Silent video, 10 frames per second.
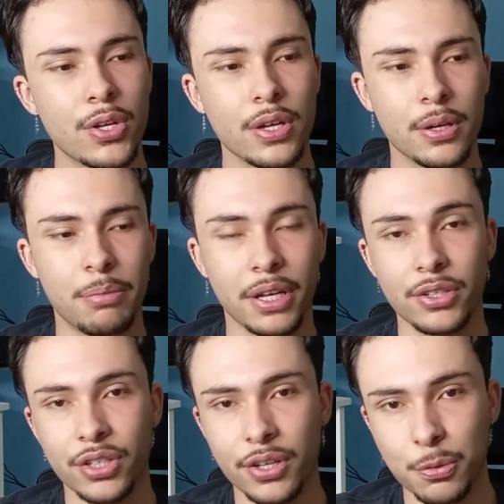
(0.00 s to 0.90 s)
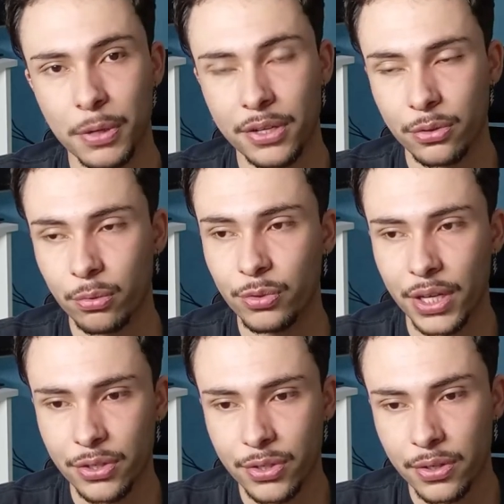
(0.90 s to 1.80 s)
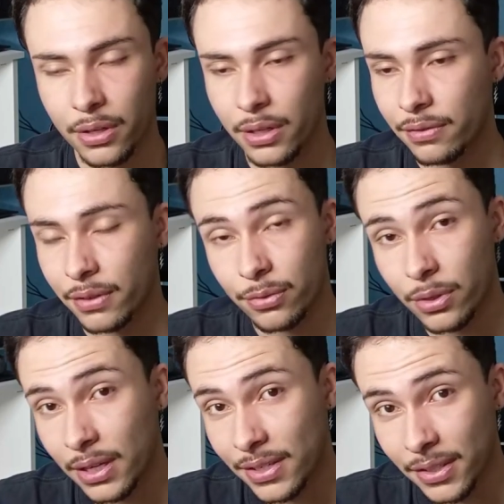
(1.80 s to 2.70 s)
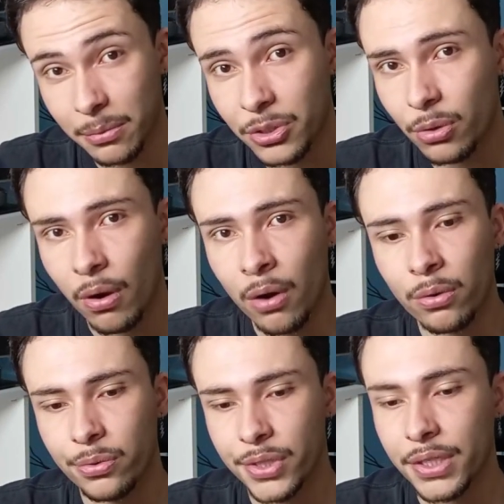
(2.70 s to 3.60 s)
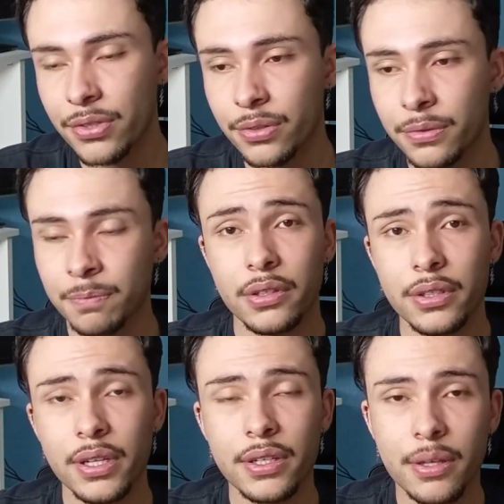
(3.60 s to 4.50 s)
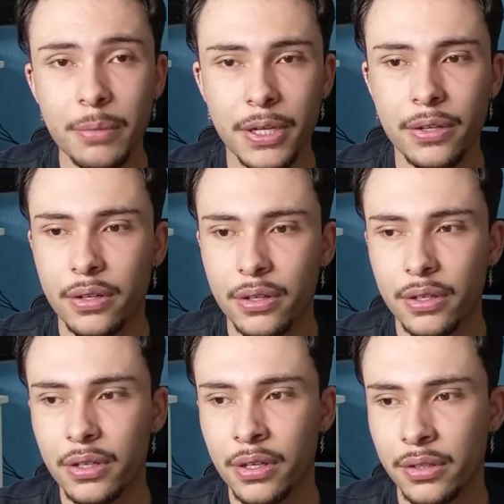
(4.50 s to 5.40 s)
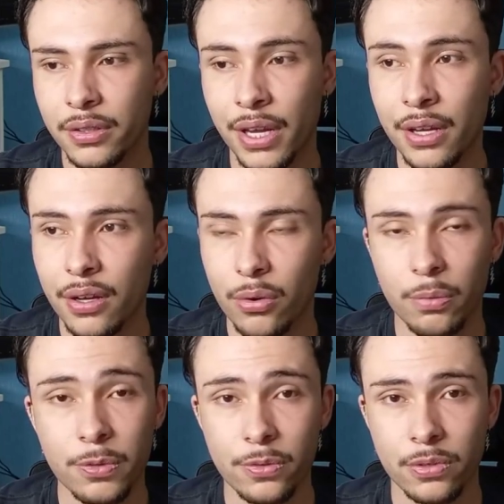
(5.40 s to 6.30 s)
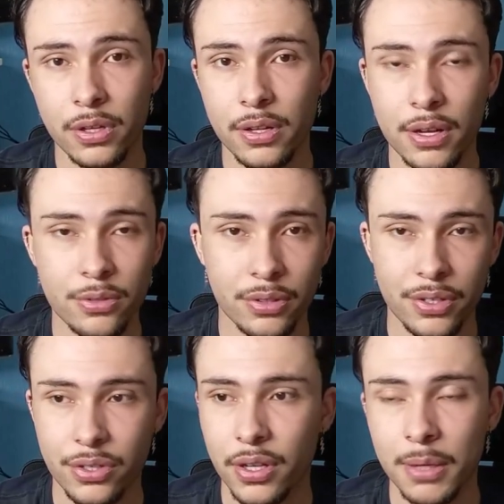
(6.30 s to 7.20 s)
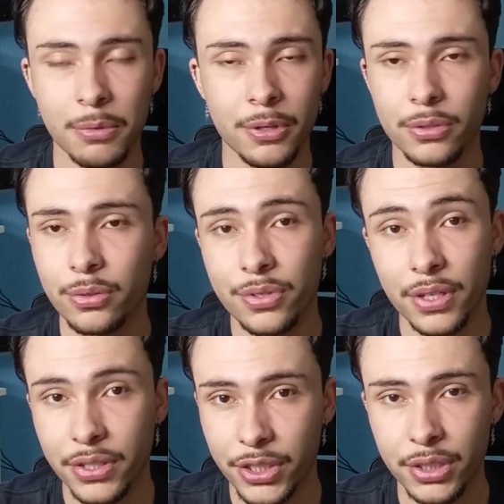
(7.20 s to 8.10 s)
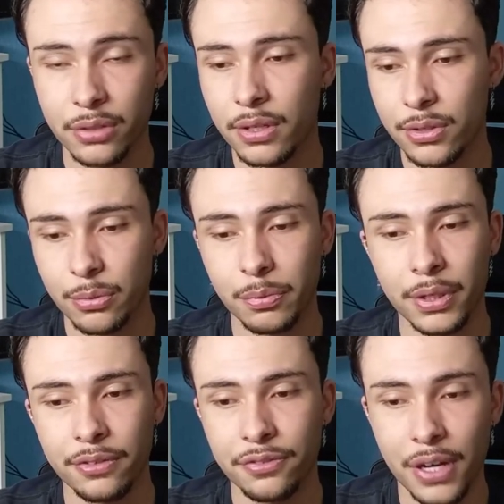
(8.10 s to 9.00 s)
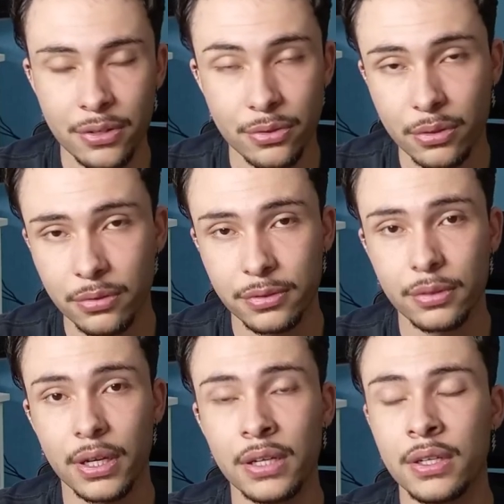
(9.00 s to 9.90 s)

É, Para quem já tem experiência com o Jest, ele vai funcionar exatamente igual com o Jest. E ele também uh, tem algumas funcionalidades com a Testing Library, tudo certinho, é super fácil de configurar.